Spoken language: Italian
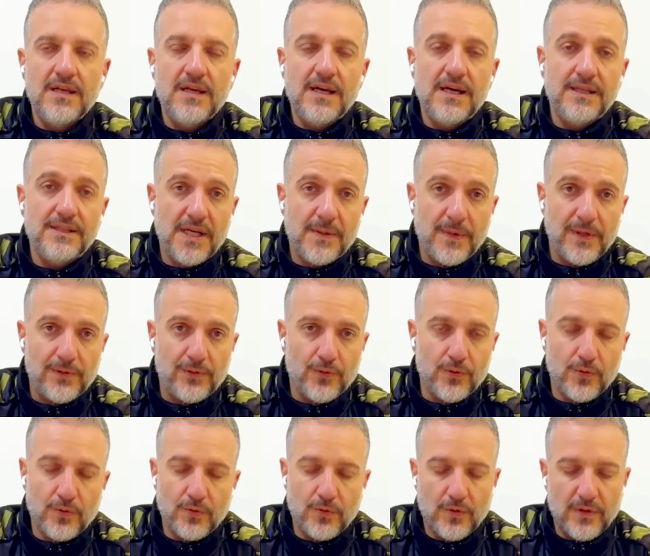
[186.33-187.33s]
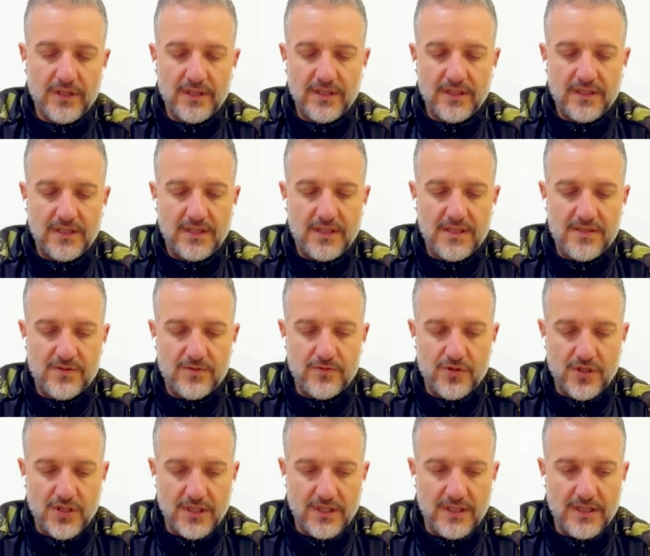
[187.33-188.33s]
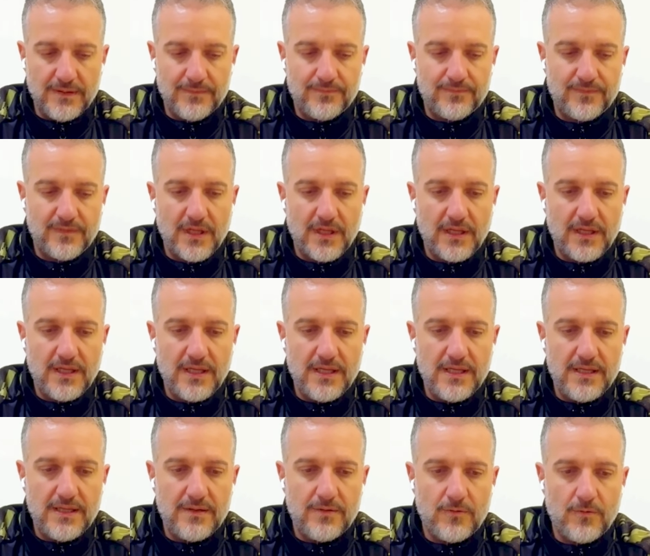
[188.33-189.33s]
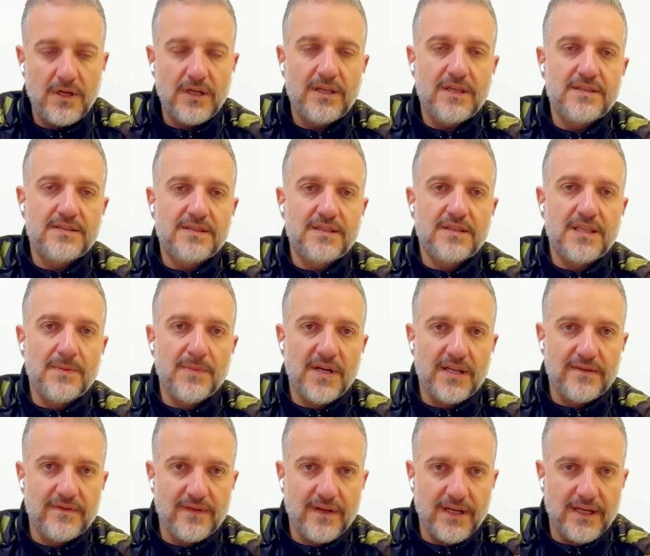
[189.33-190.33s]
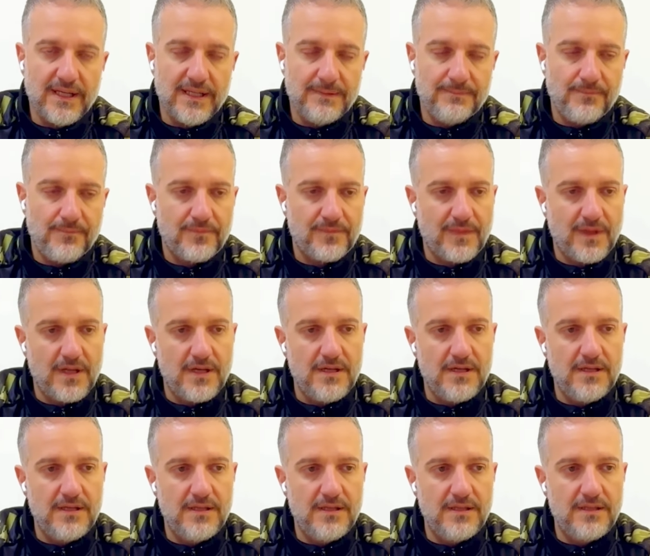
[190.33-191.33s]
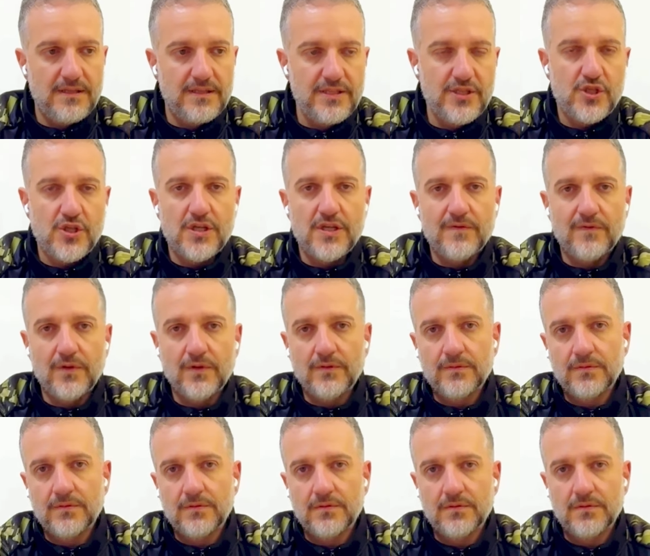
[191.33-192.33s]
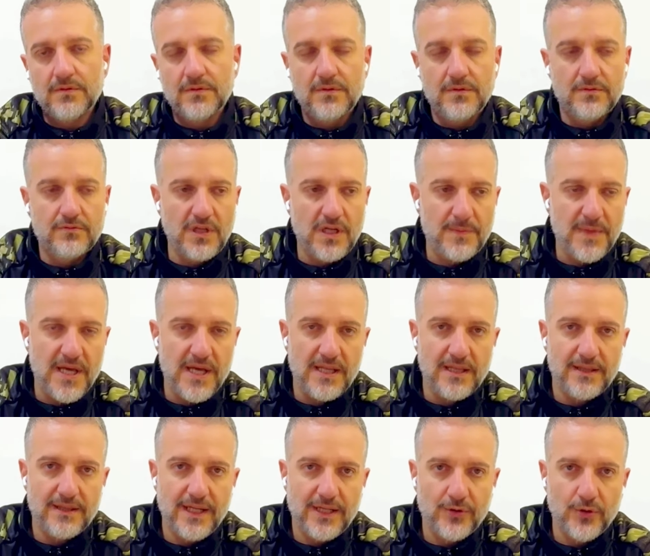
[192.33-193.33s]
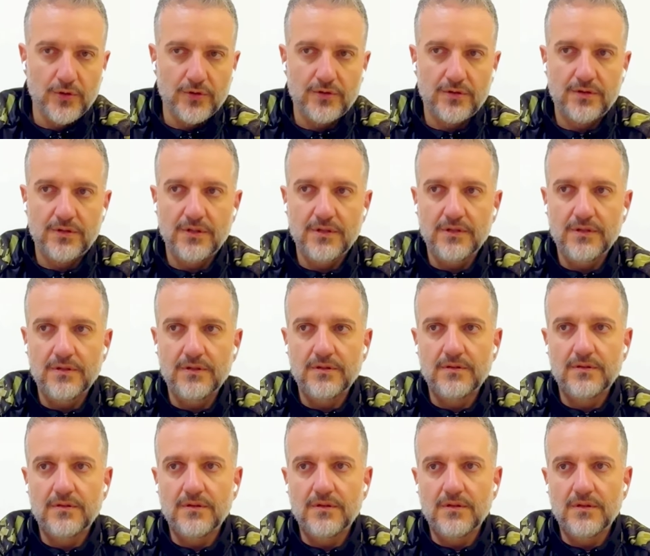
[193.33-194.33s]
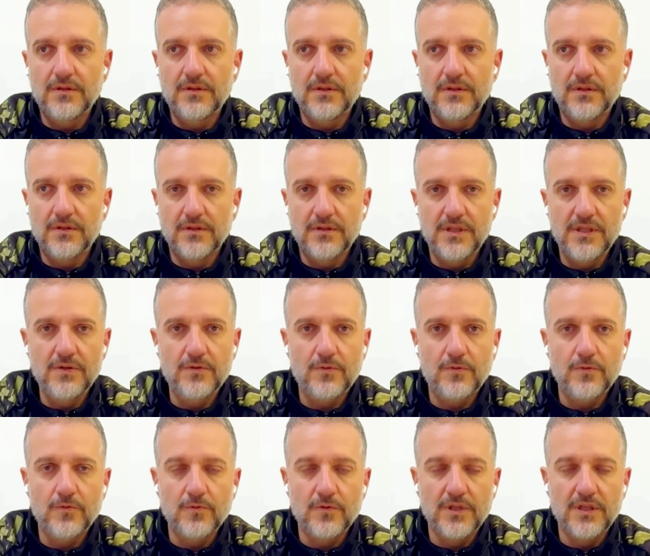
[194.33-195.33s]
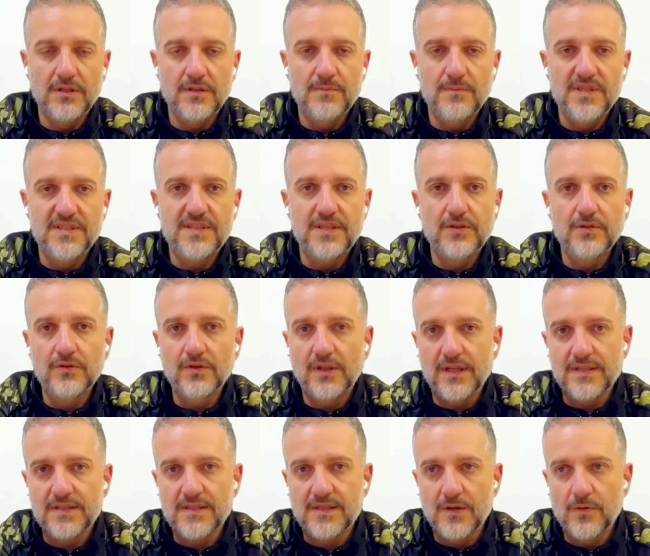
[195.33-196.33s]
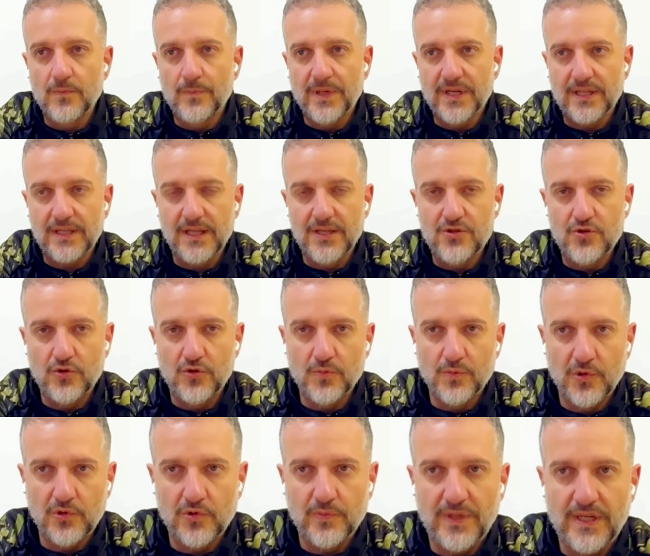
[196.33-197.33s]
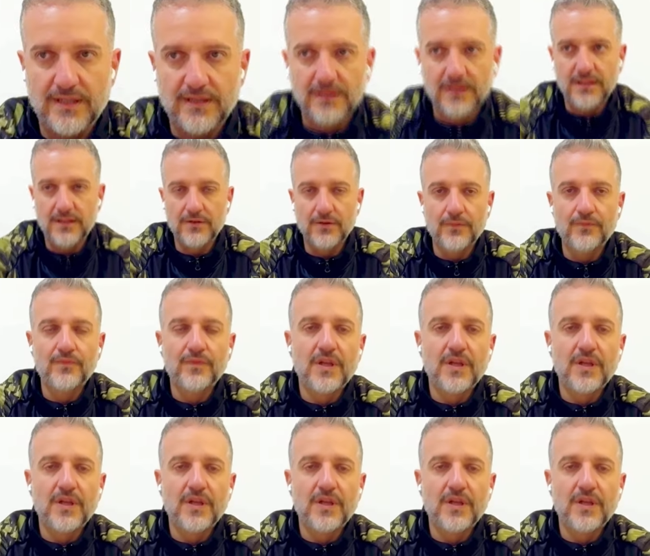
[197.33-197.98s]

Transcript: Andiamo al dunque, che succede? Che qualche settimana fa ricevo una mail da Dot eh, in cui mi si contesta un parcheggio di monopattino